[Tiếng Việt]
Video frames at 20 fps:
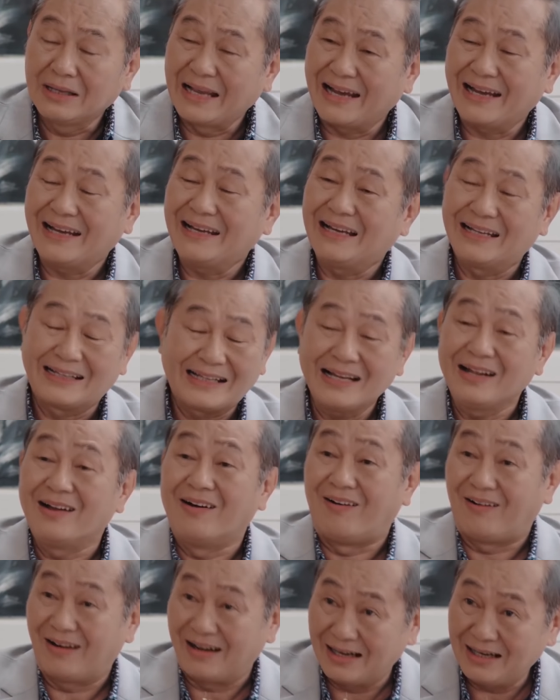nhai là thấy
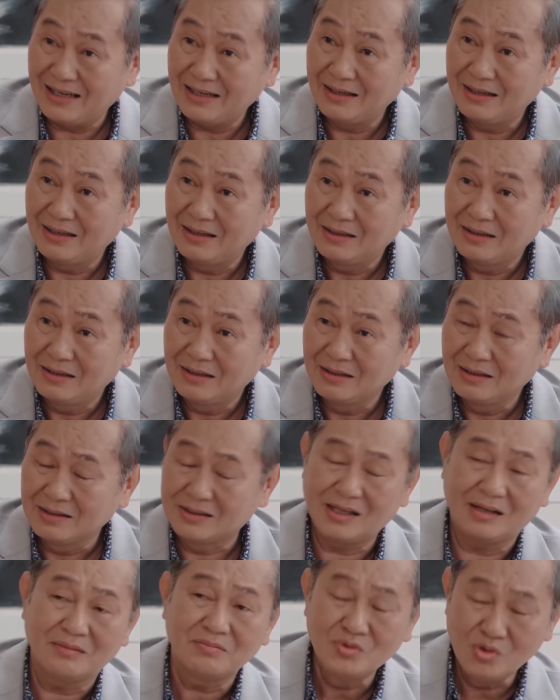ngọt hả
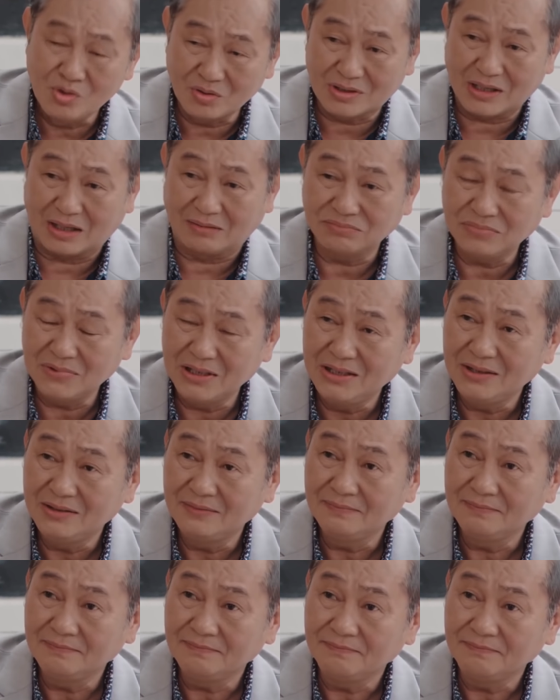sao nuốt trỏng đi